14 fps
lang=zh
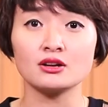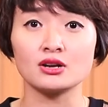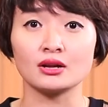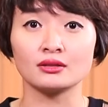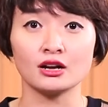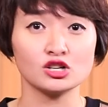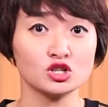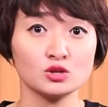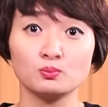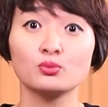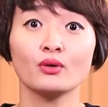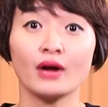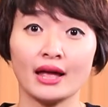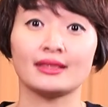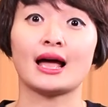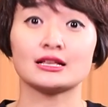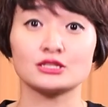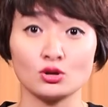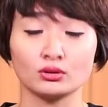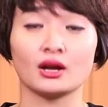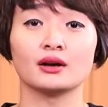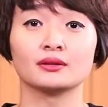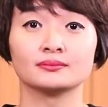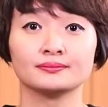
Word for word: 的人呢是不敢拿走的。